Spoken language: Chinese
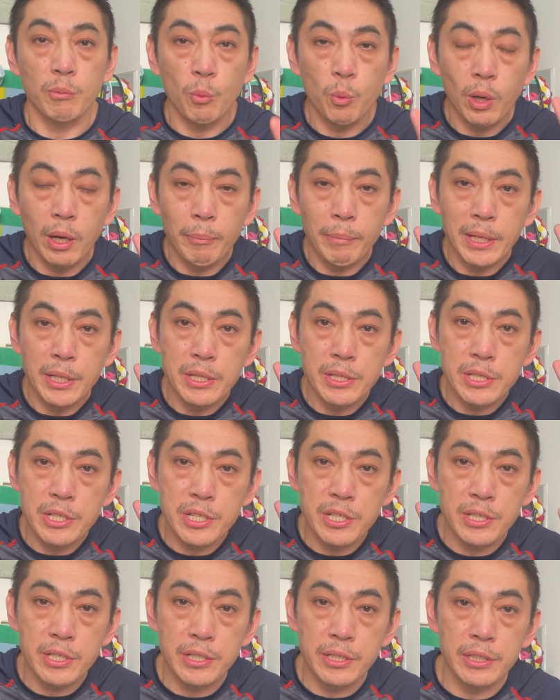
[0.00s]
我们
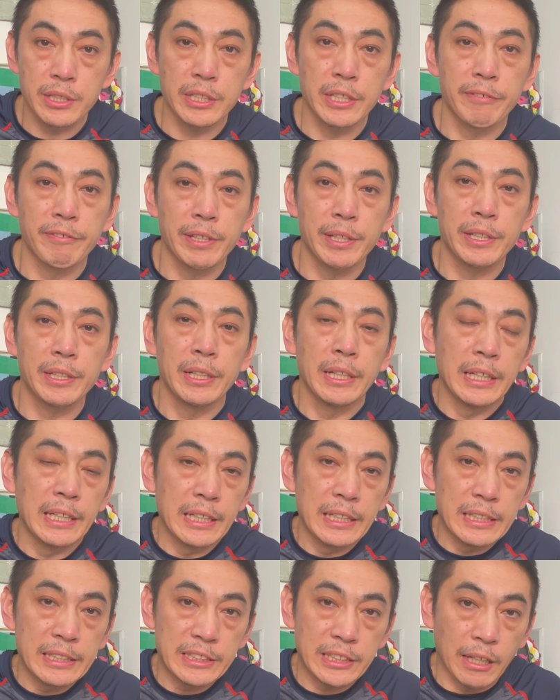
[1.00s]
是因为
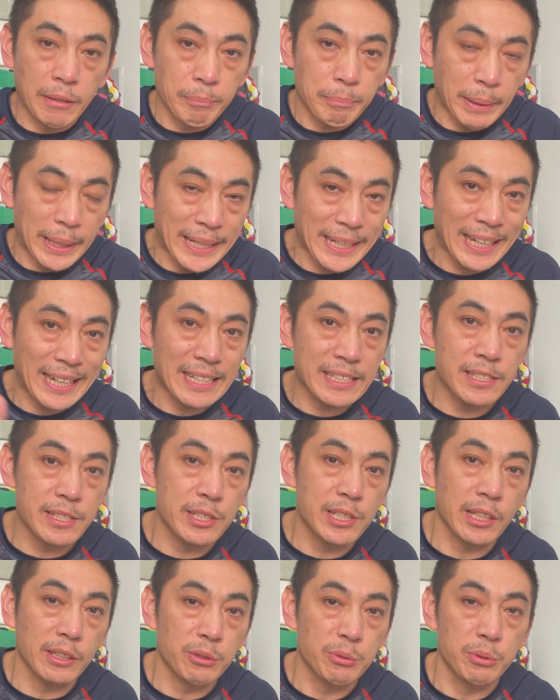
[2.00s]
想陪孩子
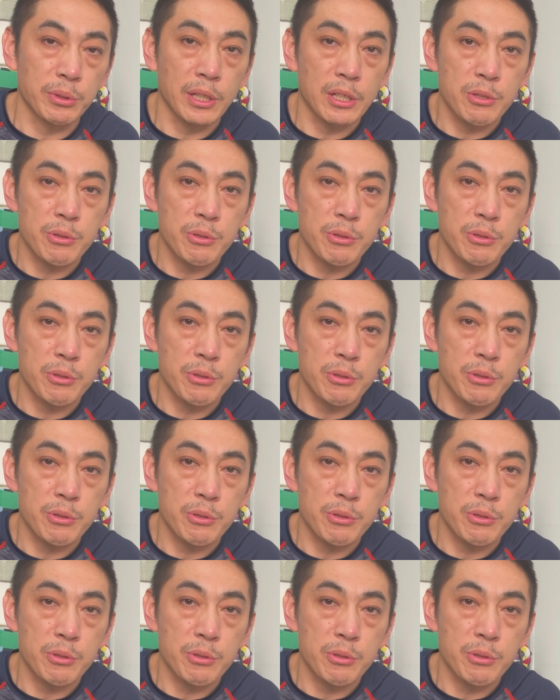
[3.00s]
上学，